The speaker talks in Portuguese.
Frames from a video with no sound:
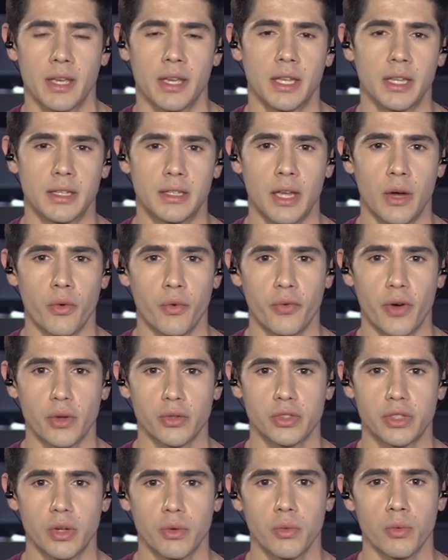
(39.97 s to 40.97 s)
Então o
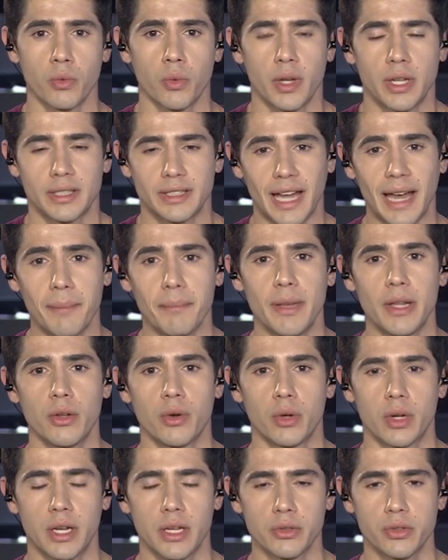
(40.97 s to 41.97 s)
Faustão está
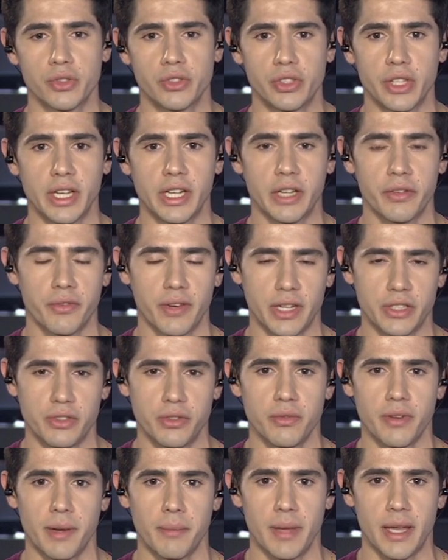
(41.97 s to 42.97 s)
melhorando
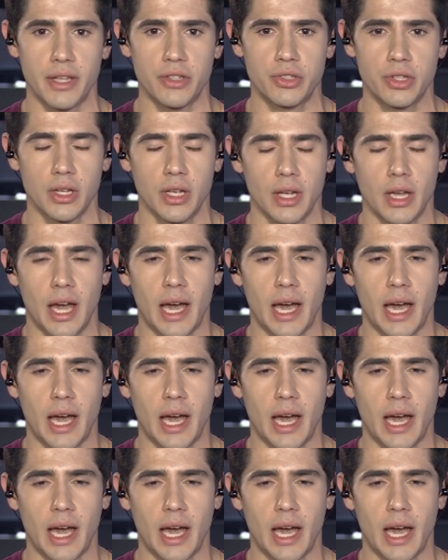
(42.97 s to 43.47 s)
significativamente